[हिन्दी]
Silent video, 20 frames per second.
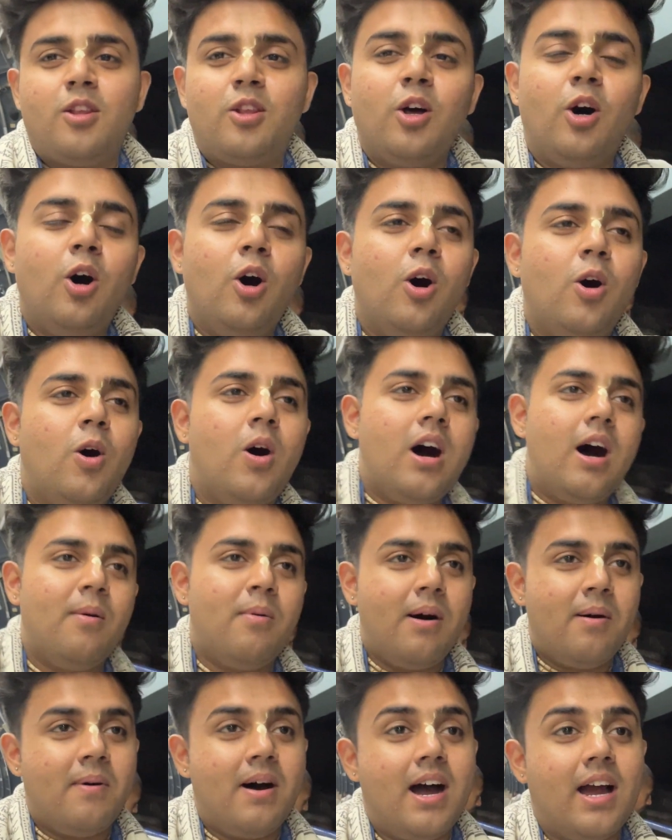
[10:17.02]
तो अब
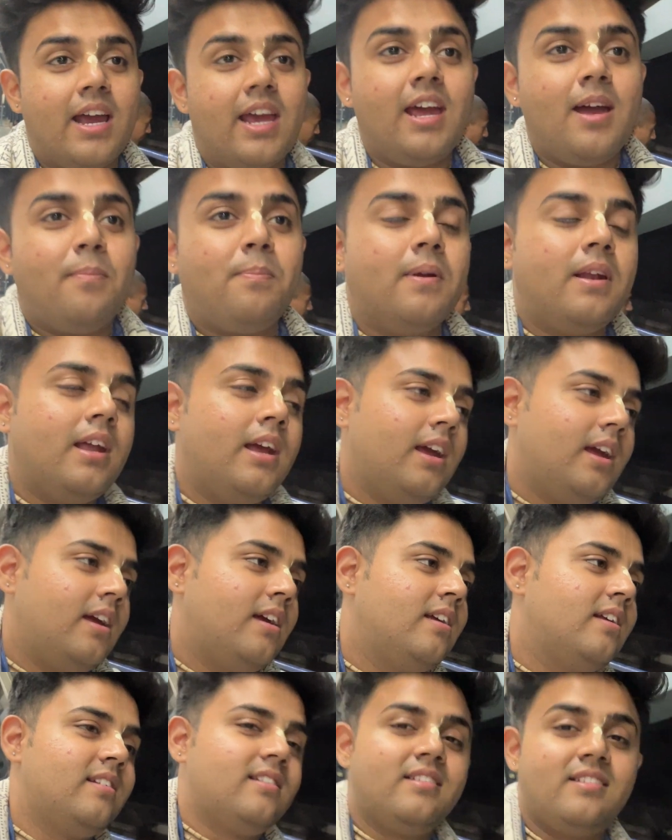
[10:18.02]
हम आगे अपने
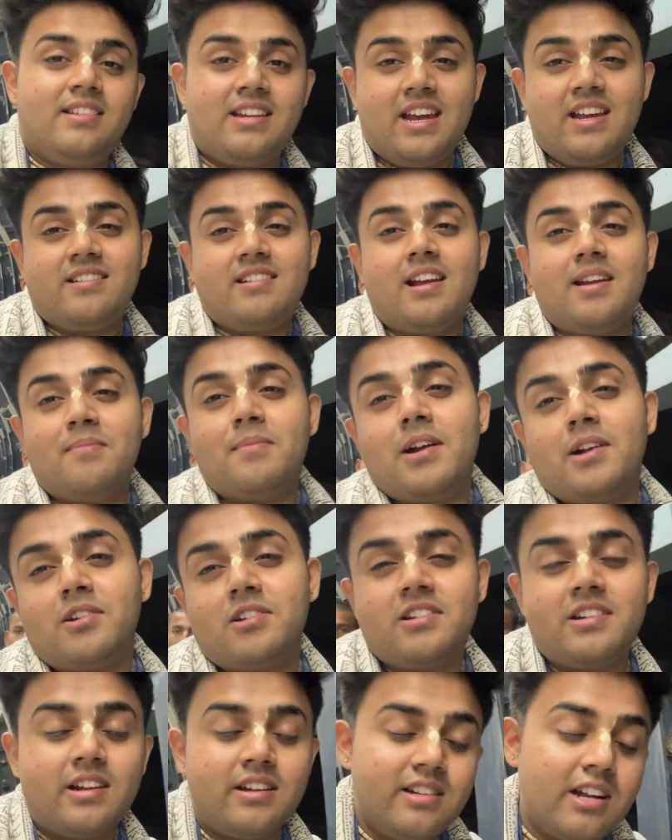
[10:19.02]
स्टेशन मेट्रो
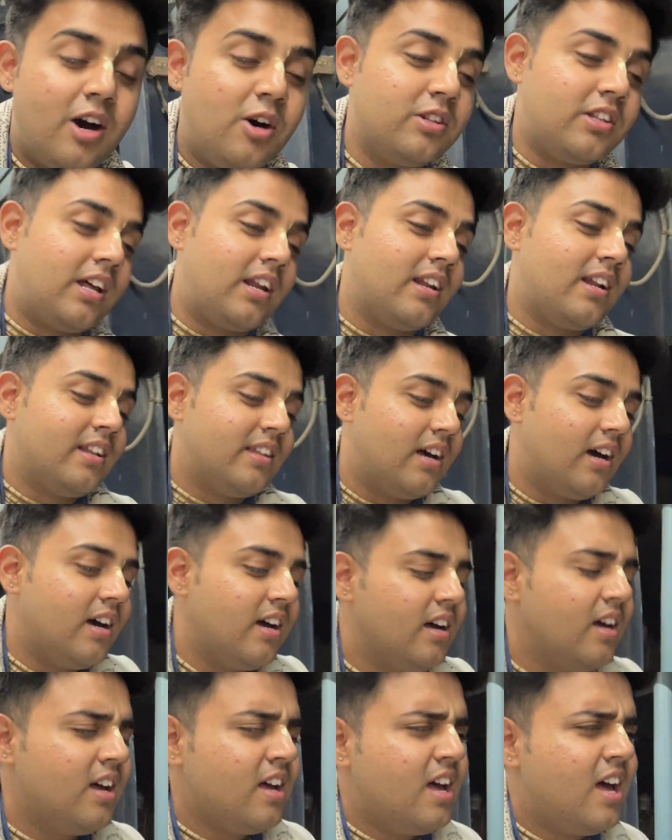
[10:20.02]
स्टेशन जहाँ उतरना था
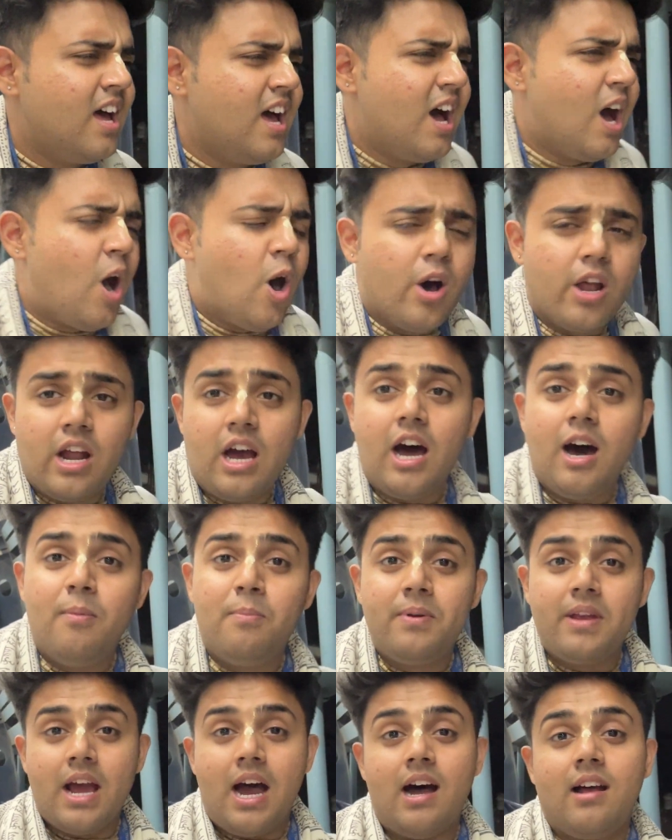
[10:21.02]
और अब
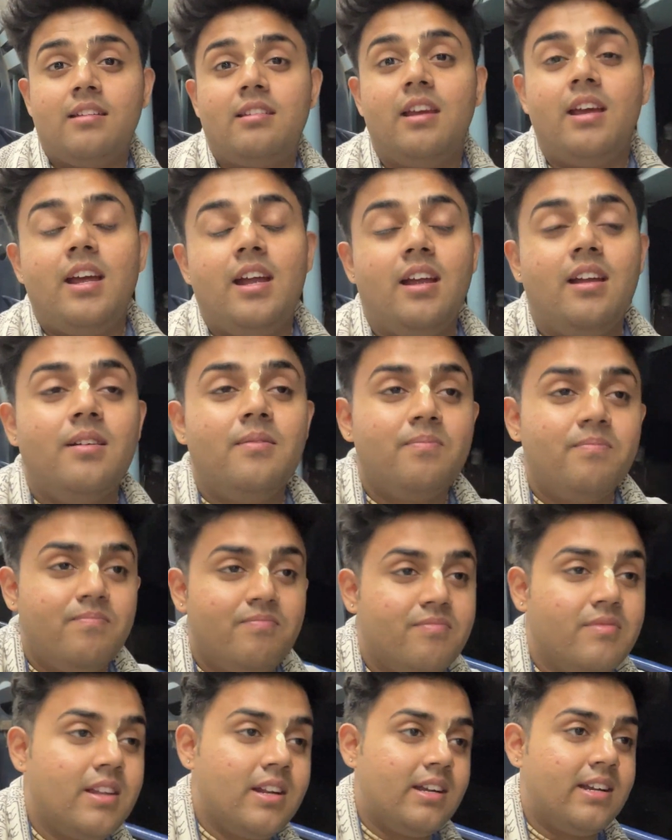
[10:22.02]
यहाँ से
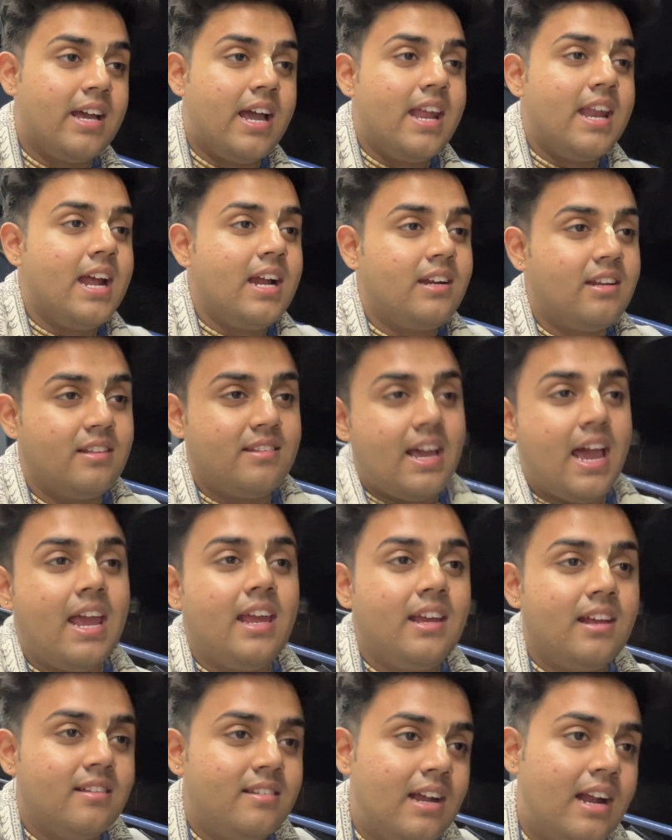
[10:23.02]
डायरेक्ट
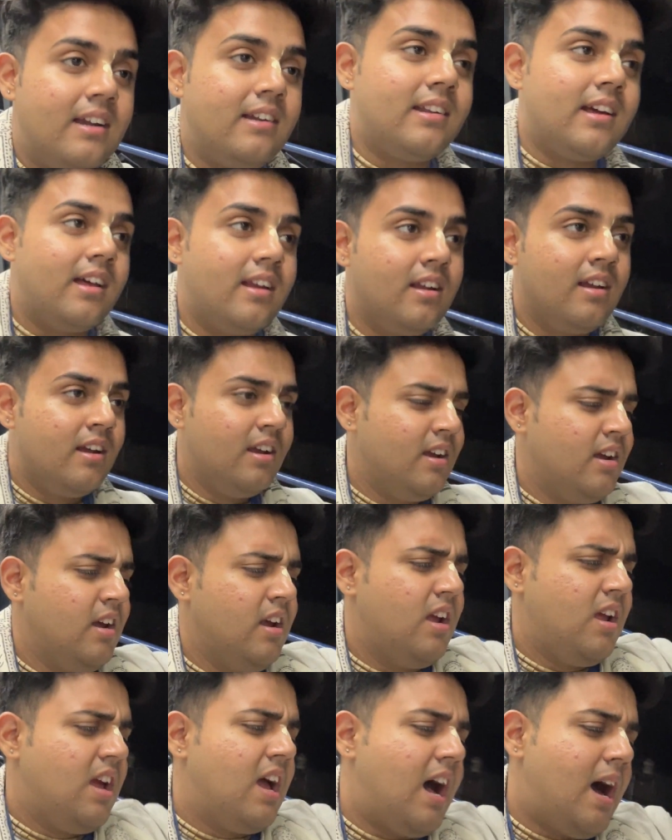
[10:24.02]
जाएंगे सेंटर
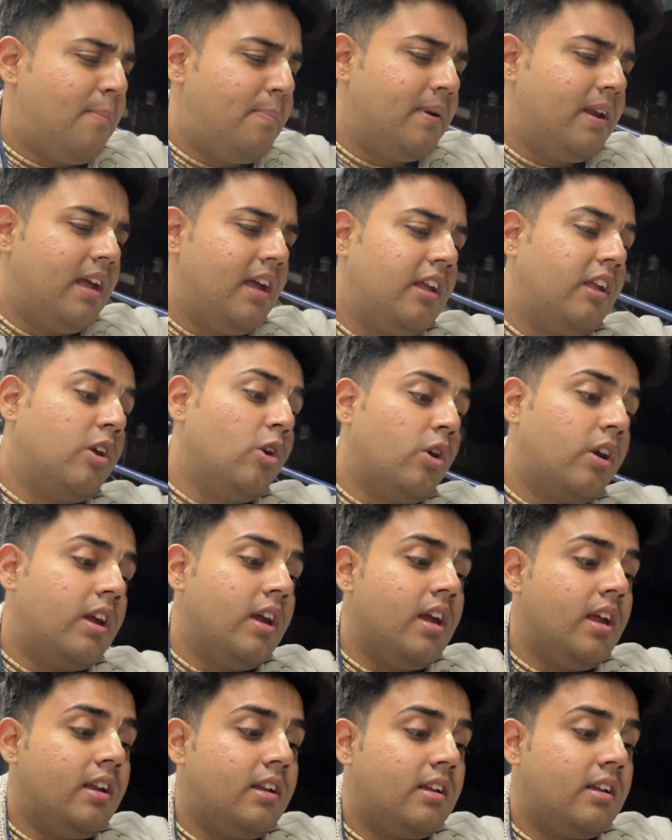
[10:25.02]
अपने क्योंकि